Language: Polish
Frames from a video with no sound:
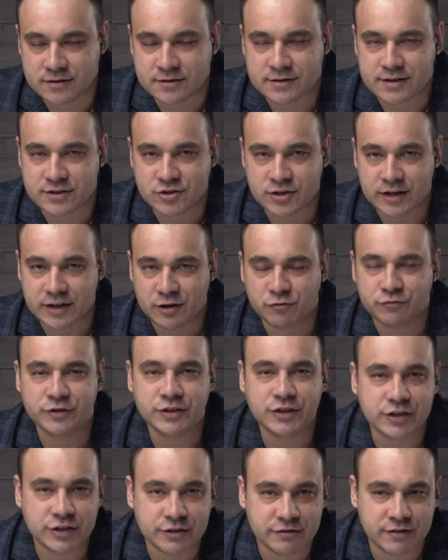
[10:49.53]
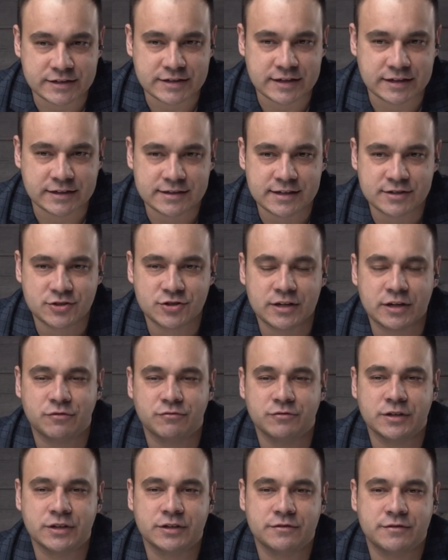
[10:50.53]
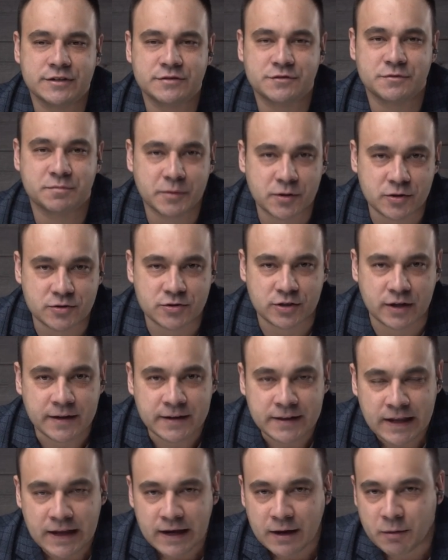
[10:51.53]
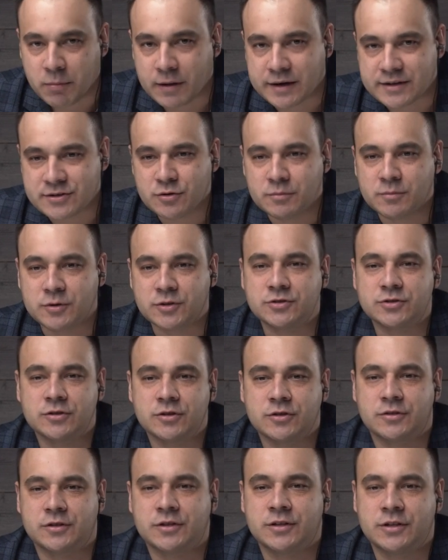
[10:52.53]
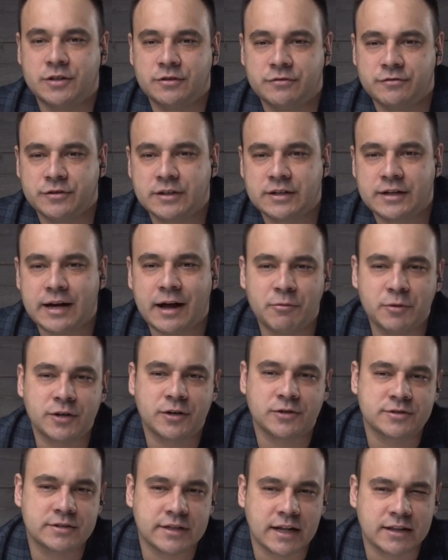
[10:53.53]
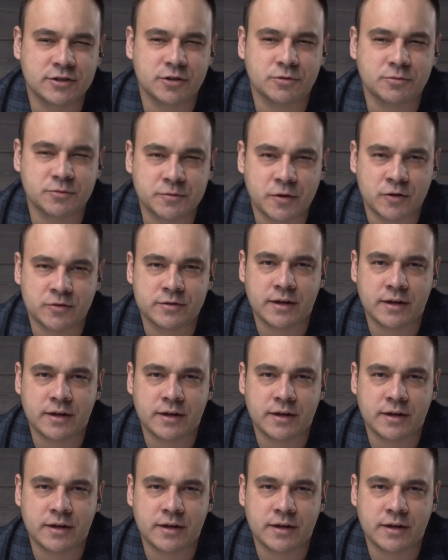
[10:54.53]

zaczynają wygrywać, ale zaczynają wygrywać w sporcie bardzo mocno. E, wygrały ostatnią